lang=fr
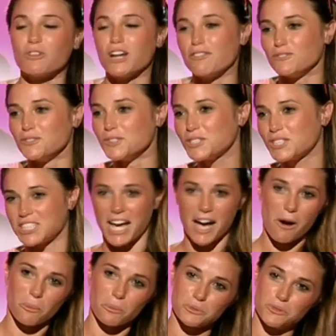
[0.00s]
On lave le chien,
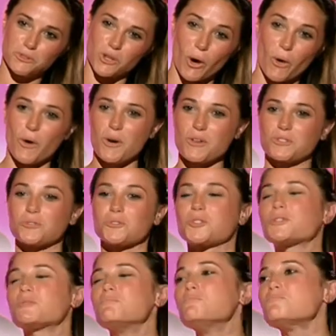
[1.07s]
on danse, on
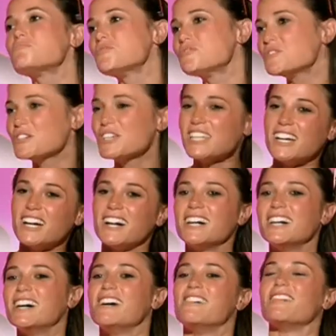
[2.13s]
se mouille.
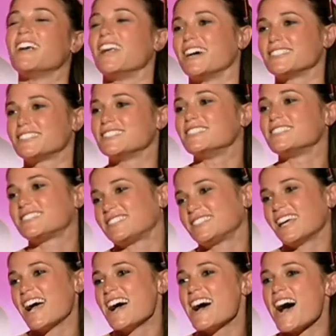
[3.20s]
Voilà,
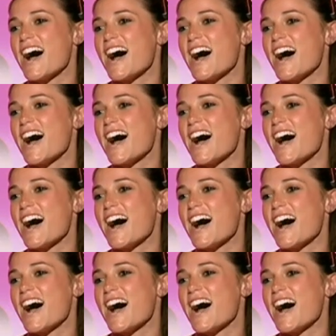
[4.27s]
c'était